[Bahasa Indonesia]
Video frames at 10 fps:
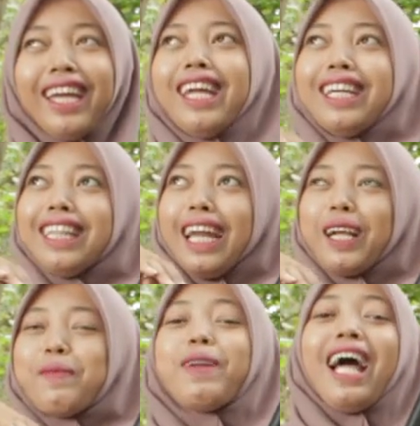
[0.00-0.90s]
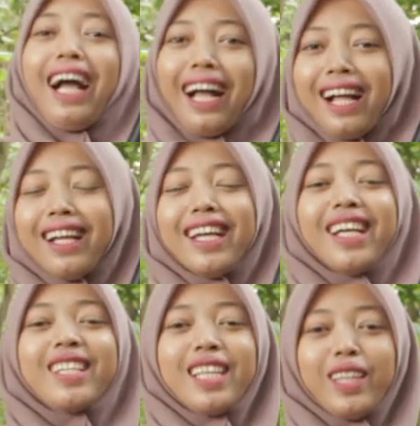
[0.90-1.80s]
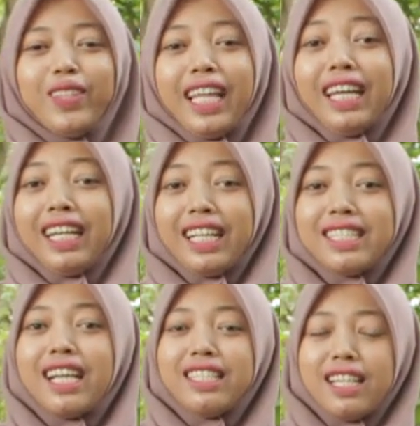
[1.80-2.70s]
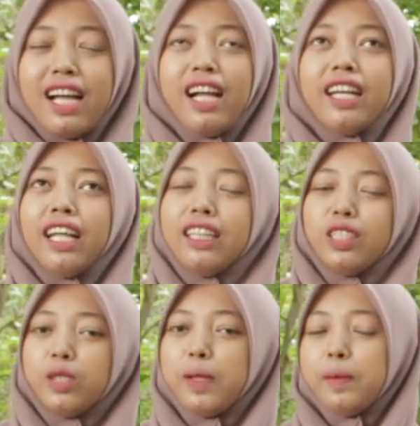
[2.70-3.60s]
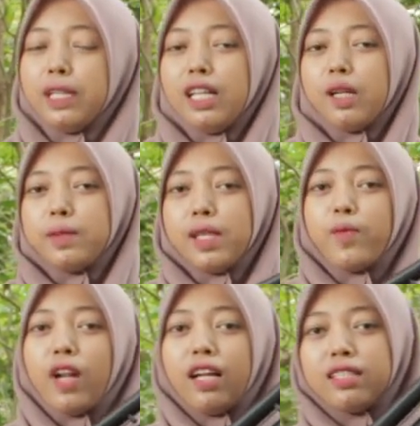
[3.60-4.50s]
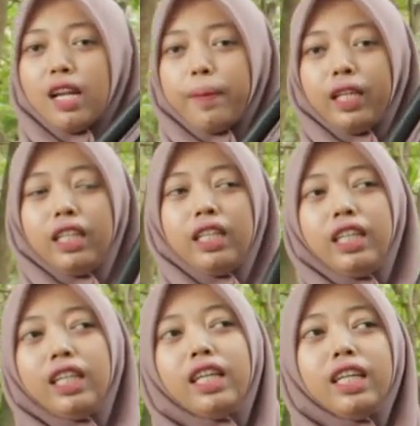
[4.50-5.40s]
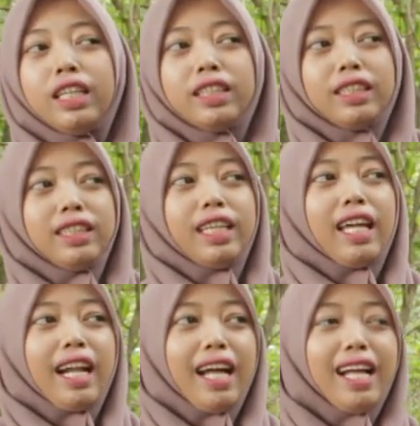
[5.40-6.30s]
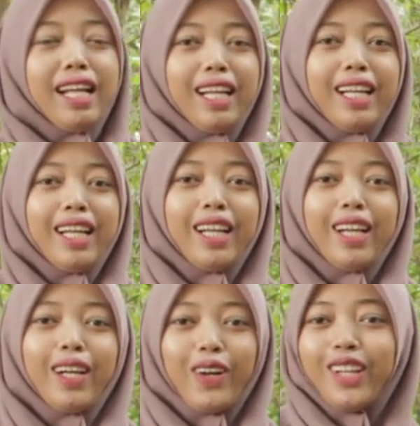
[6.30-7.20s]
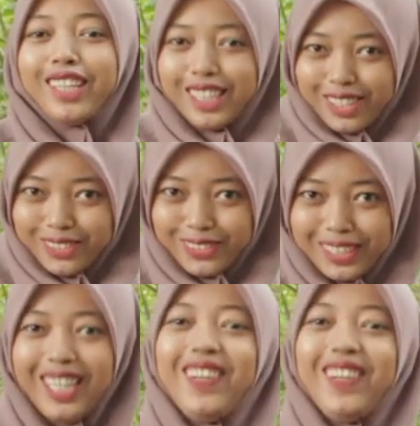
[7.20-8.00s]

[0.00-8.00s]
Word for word: Eh, ditarik ke belakang, satu tarikan saja. Nanti sobat bediler bisa menggunakan senapan ini secara kontinu